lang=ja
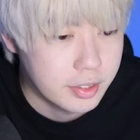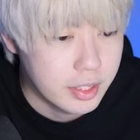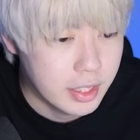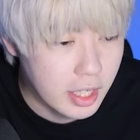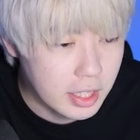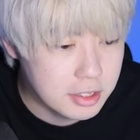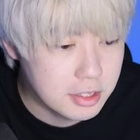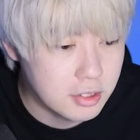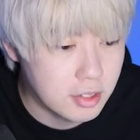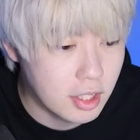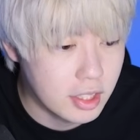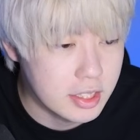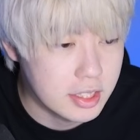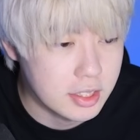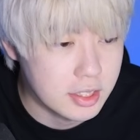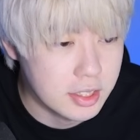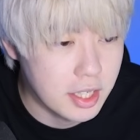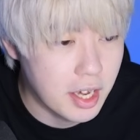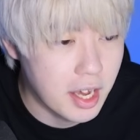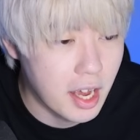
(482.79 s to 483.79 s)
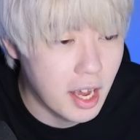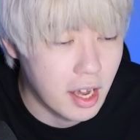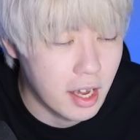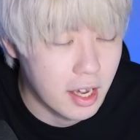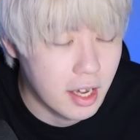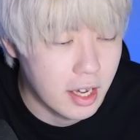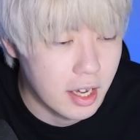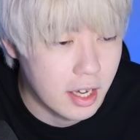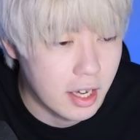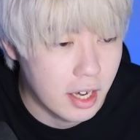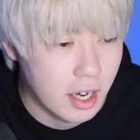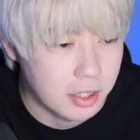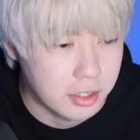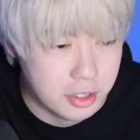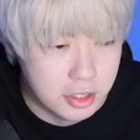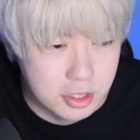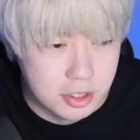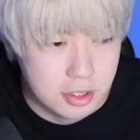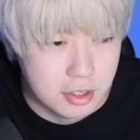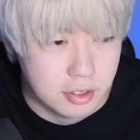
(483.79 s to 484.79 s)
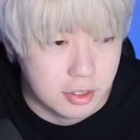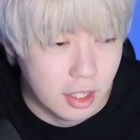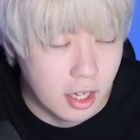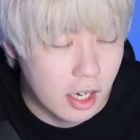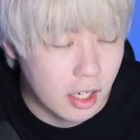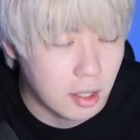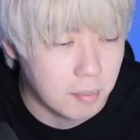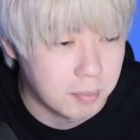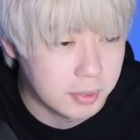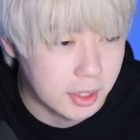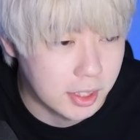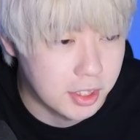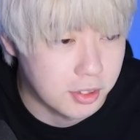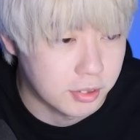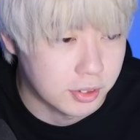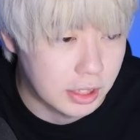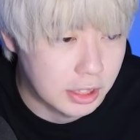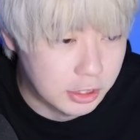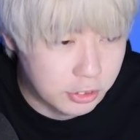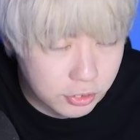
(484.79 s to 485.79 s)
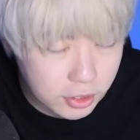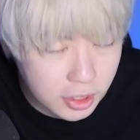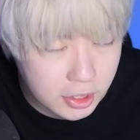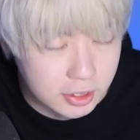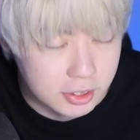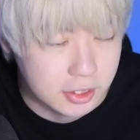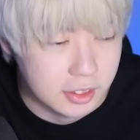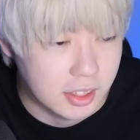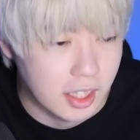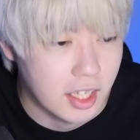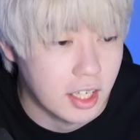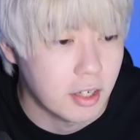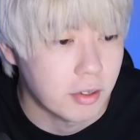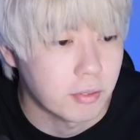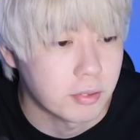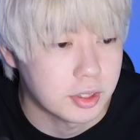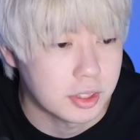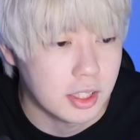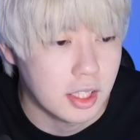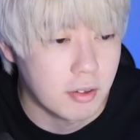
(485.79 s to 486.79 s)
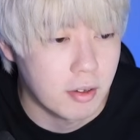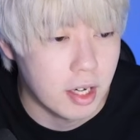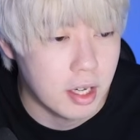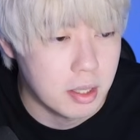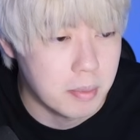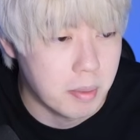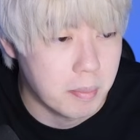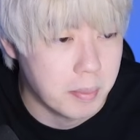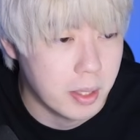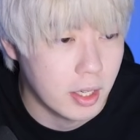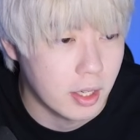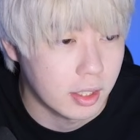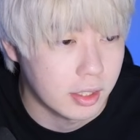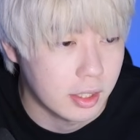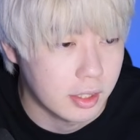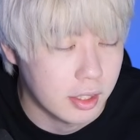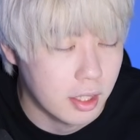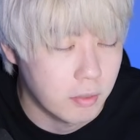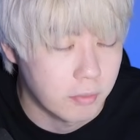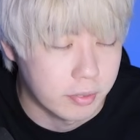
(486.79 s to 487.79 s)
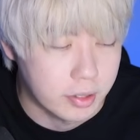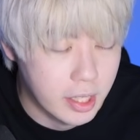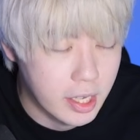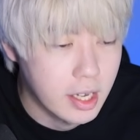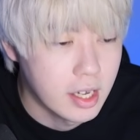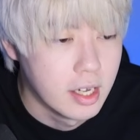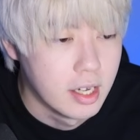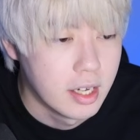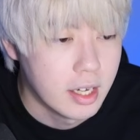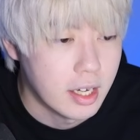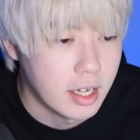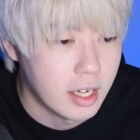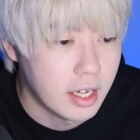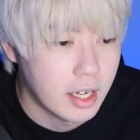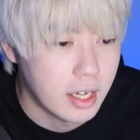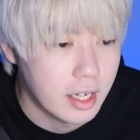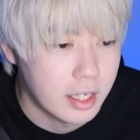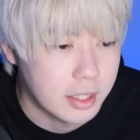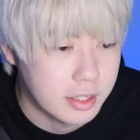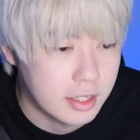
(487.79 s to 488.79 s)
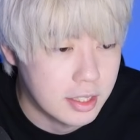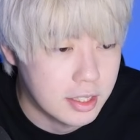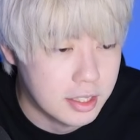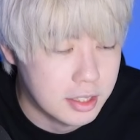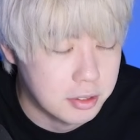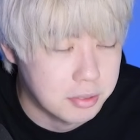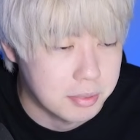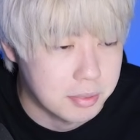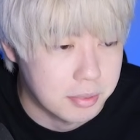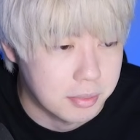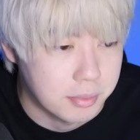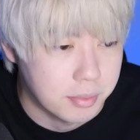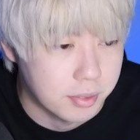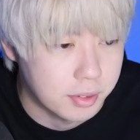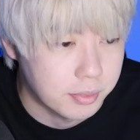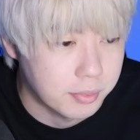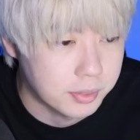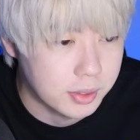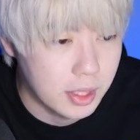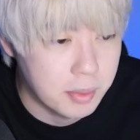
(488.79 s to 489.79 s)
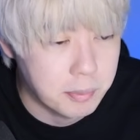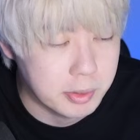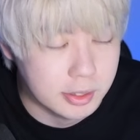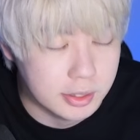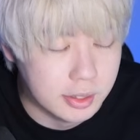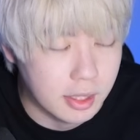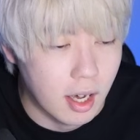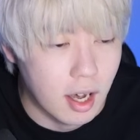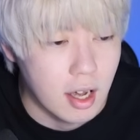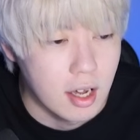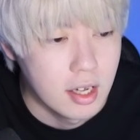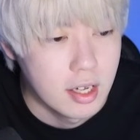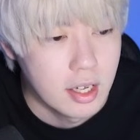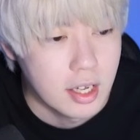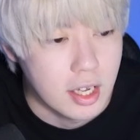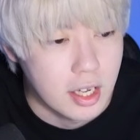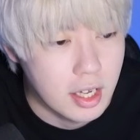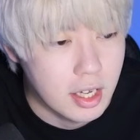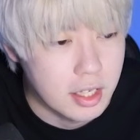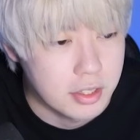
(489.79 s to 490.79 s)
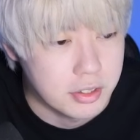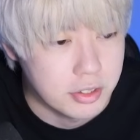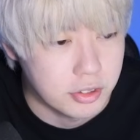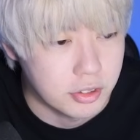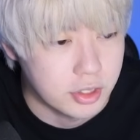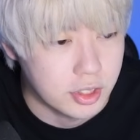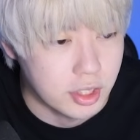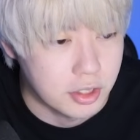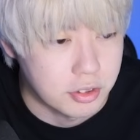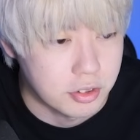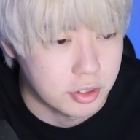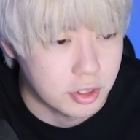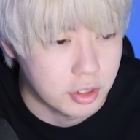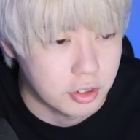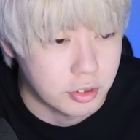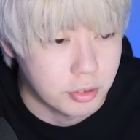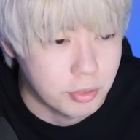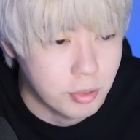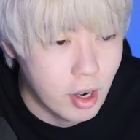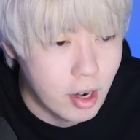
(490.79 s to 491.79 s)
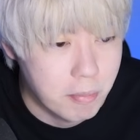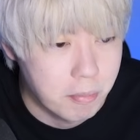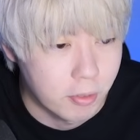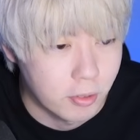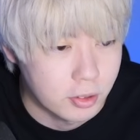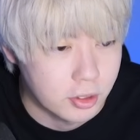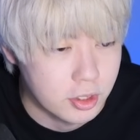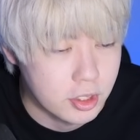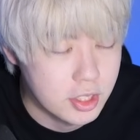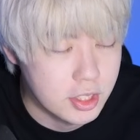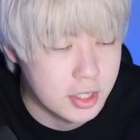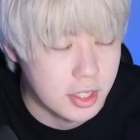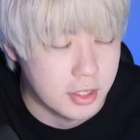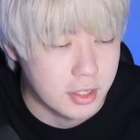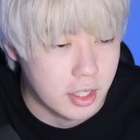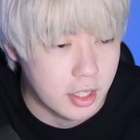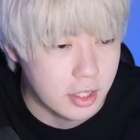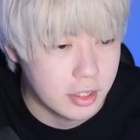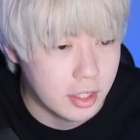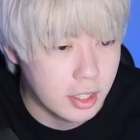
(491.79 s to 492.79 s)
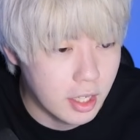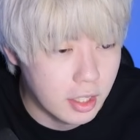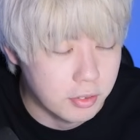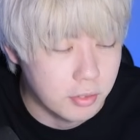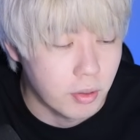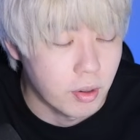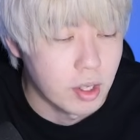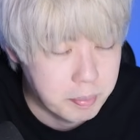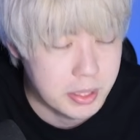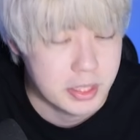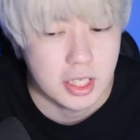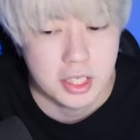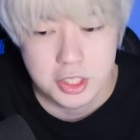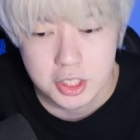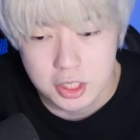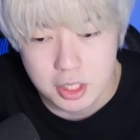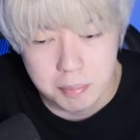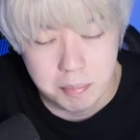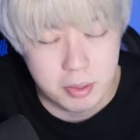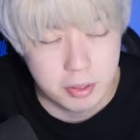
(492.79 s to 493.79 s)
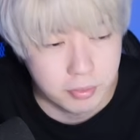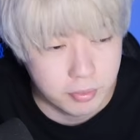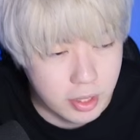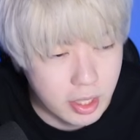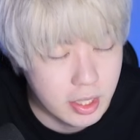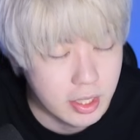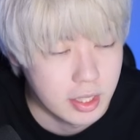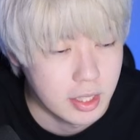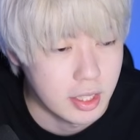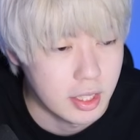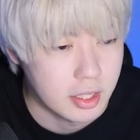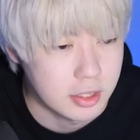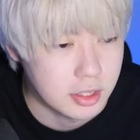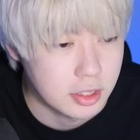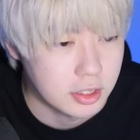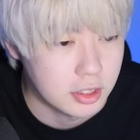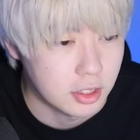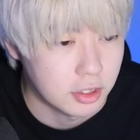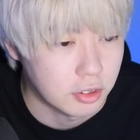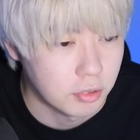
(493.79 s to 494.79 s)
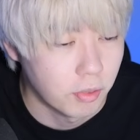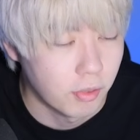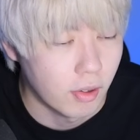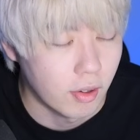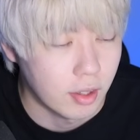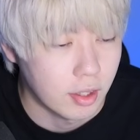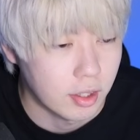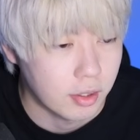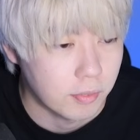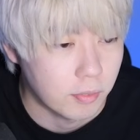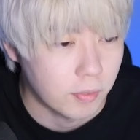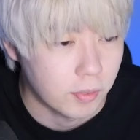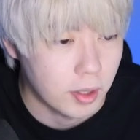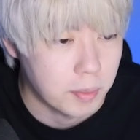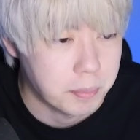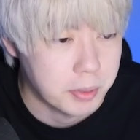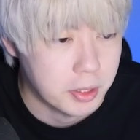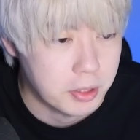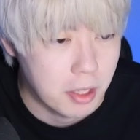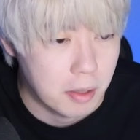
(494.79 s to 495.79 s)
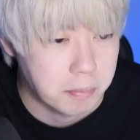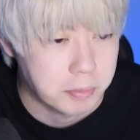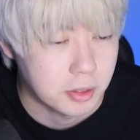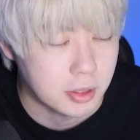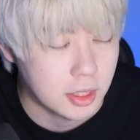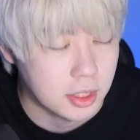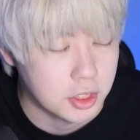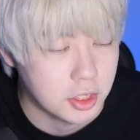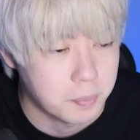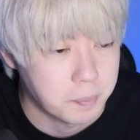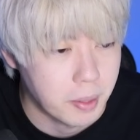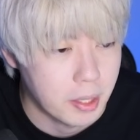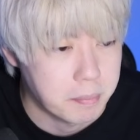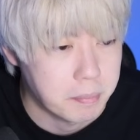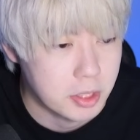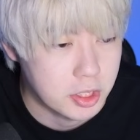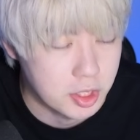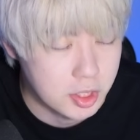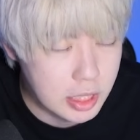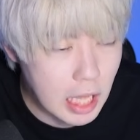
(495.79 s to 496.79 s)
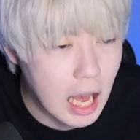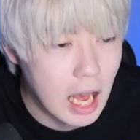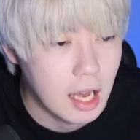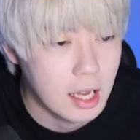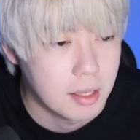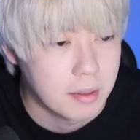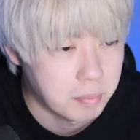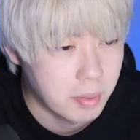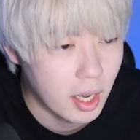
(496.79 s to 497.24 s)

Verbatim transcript: でラストがですね、えー、ヤンキース田中将大選手です。はい、こちらは今まだなおね、えー、現役というところでございますが、えー、にじゅうしあいじゅうさんしょうごはい防御率 にてんななな のメジャーいちねんめのね、えー、成績を、えー、今回ピックアップとさせてもらいました。